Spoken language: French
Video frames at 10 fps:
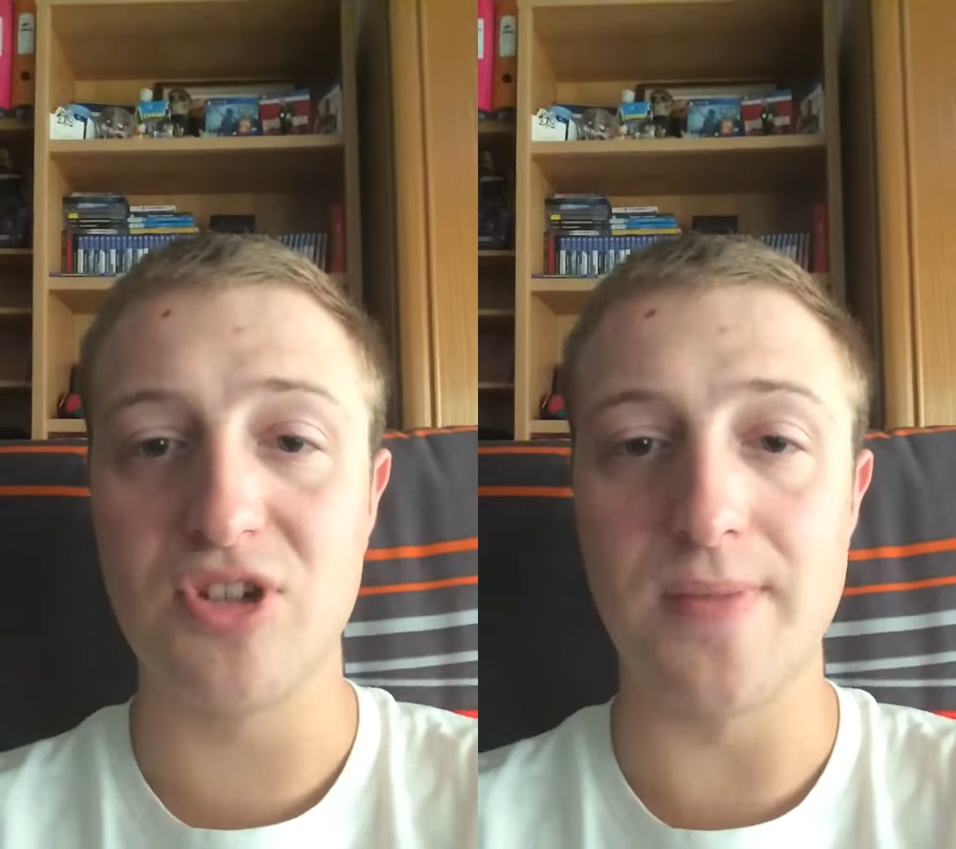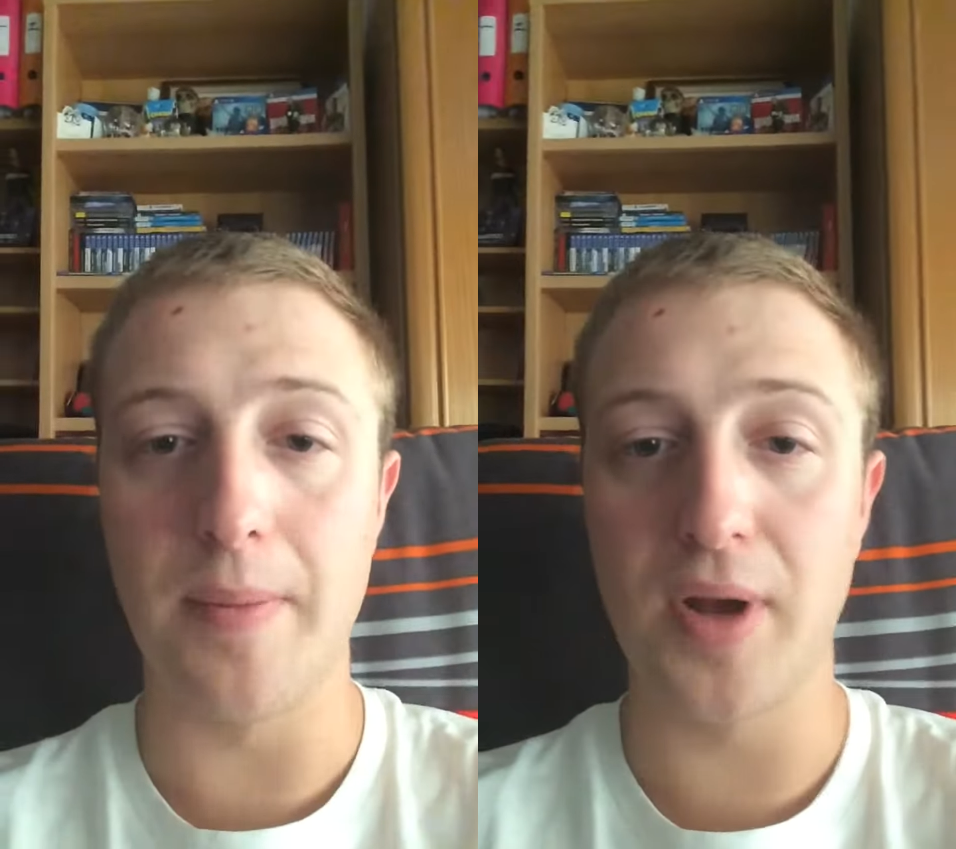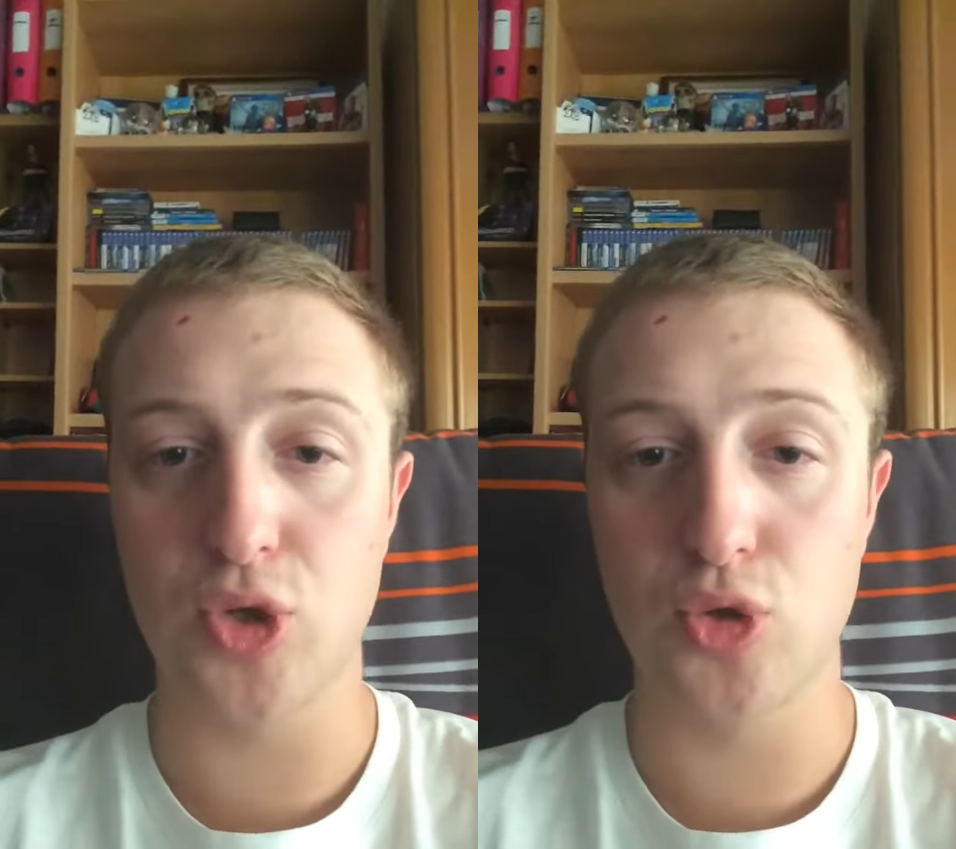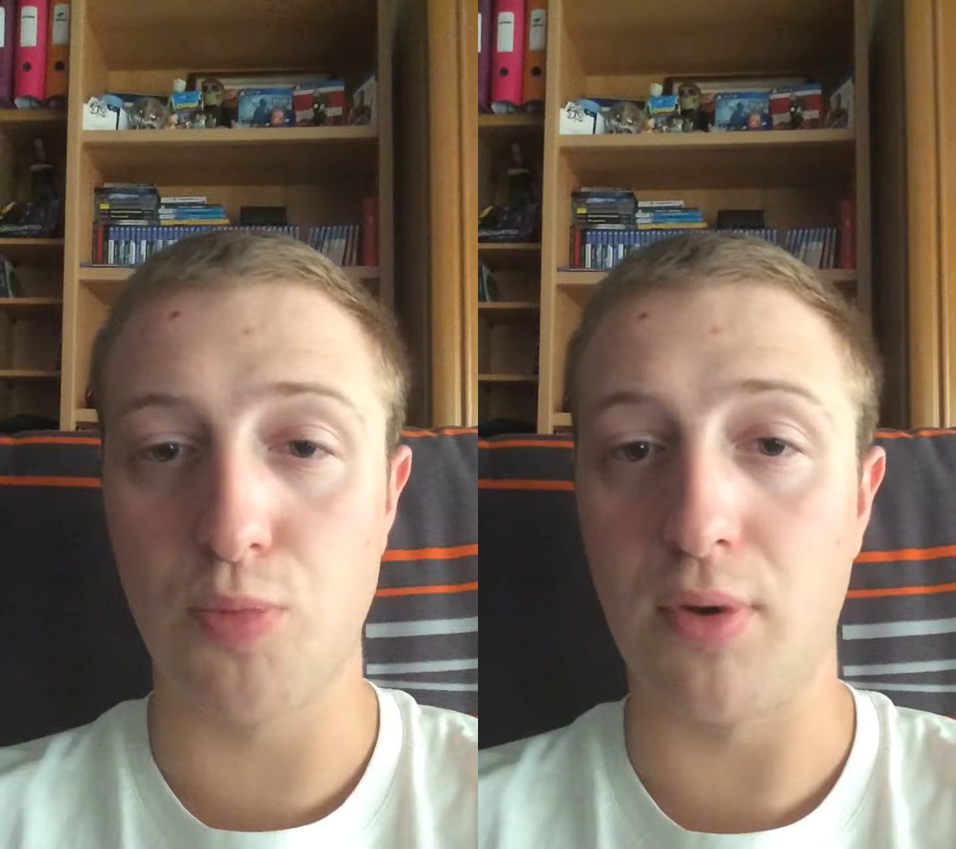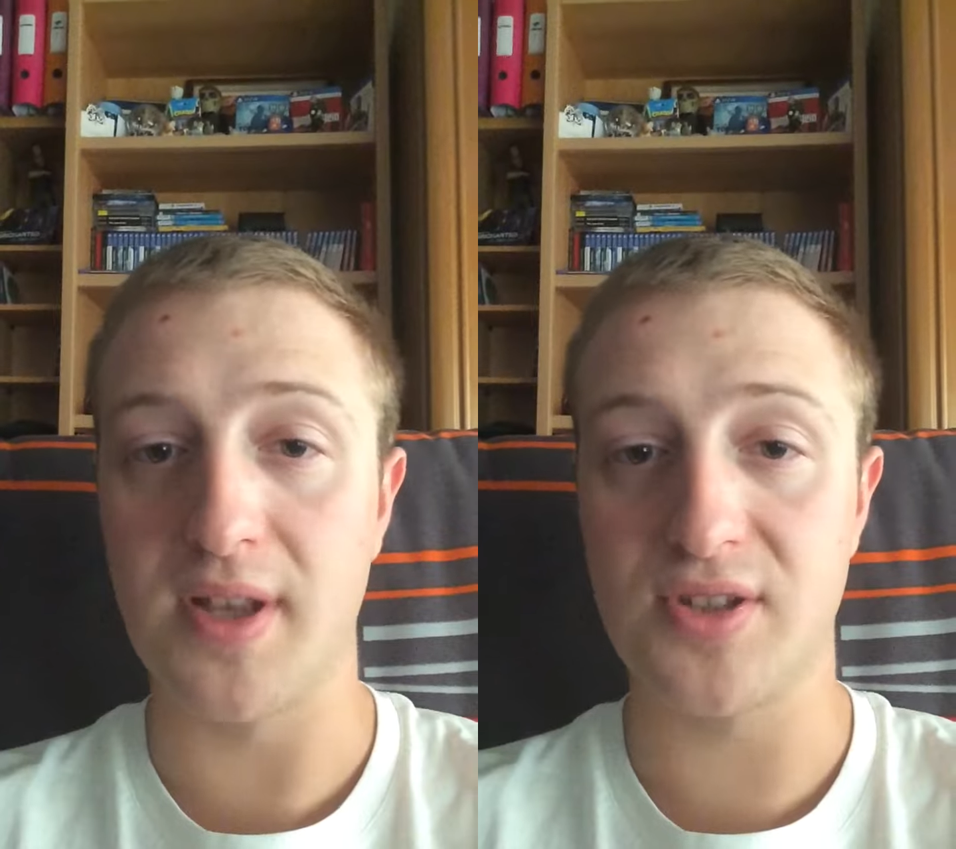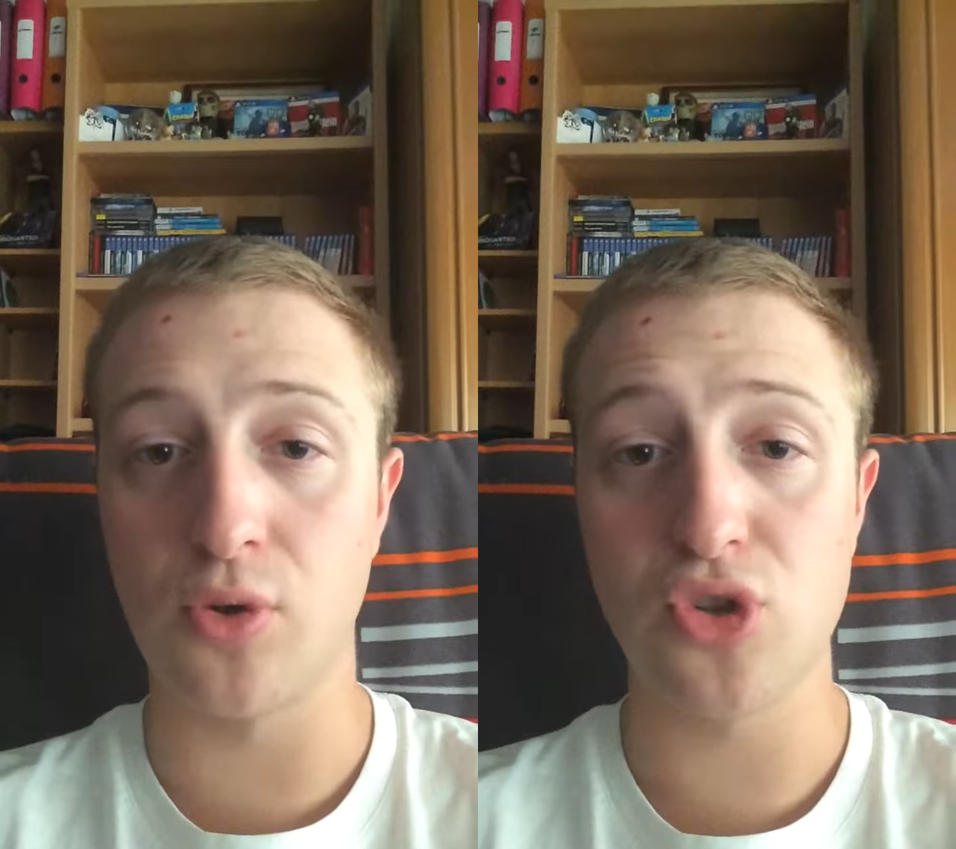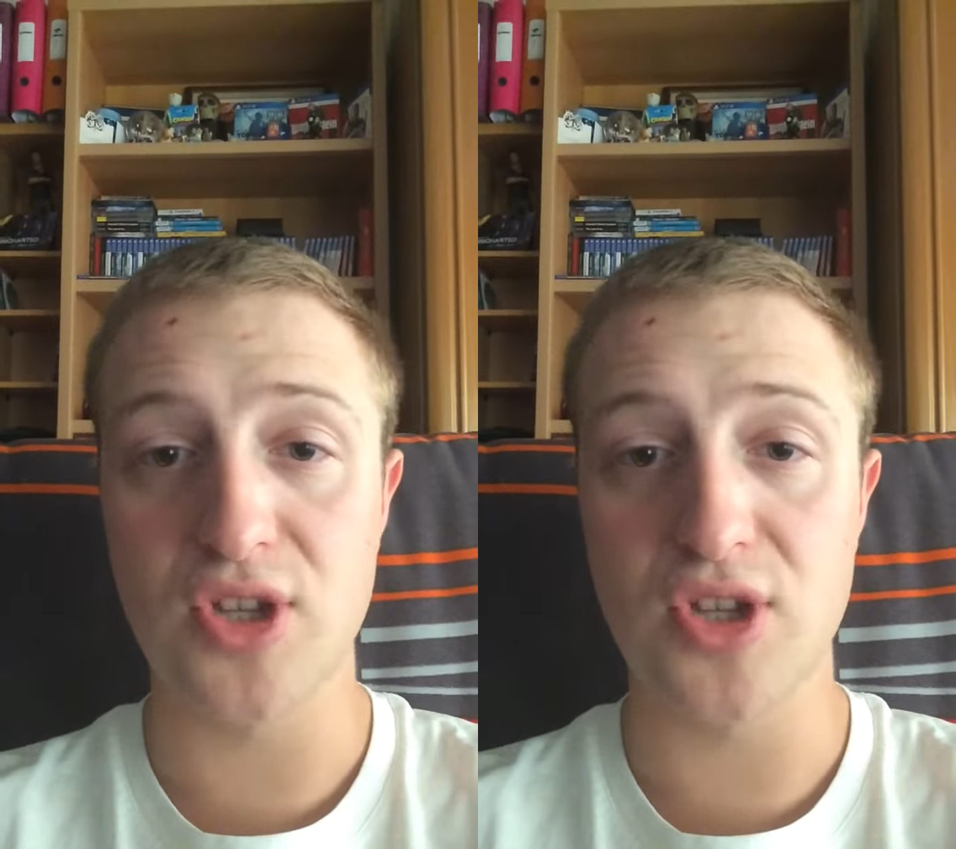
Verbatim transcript: je la mets pas à jour pour l'instant,